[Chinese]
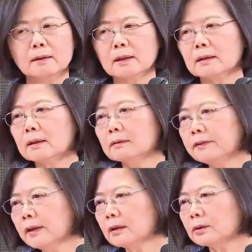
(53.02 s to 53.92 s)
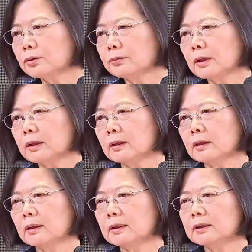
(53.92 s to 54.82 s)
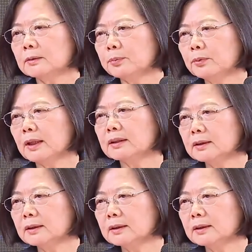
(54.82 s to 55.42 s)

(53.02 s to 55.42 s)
那核废料的处理，是不管